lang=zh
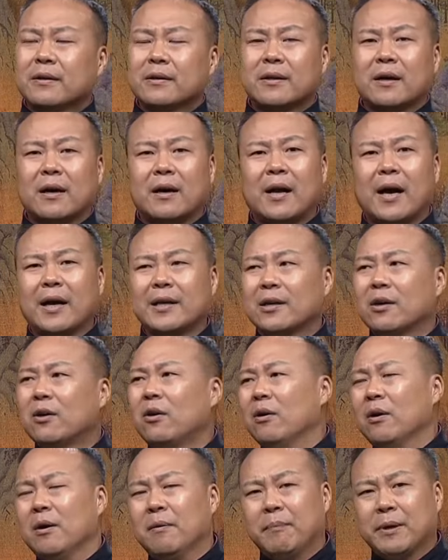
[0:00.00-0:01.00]
天亮以
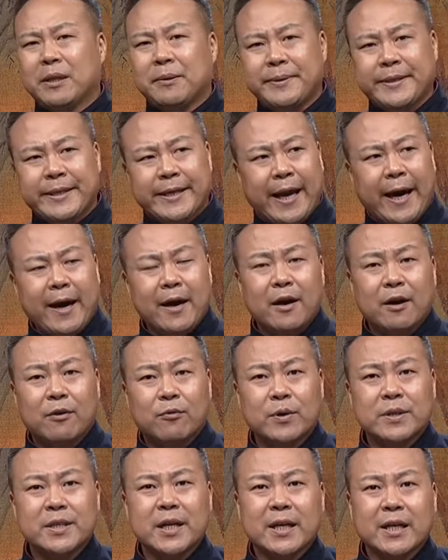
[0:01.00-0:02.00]
后把他们请来，
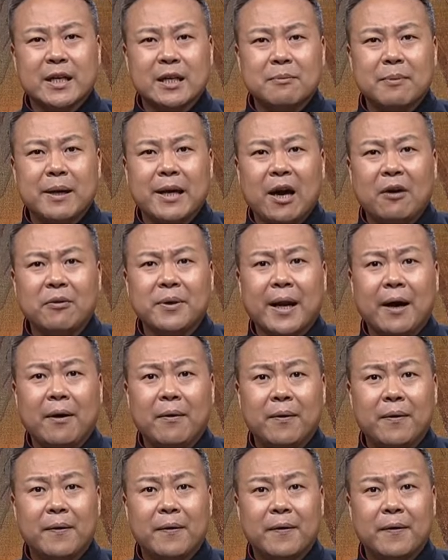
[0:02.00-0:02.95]
我接着跟他们聊一聊。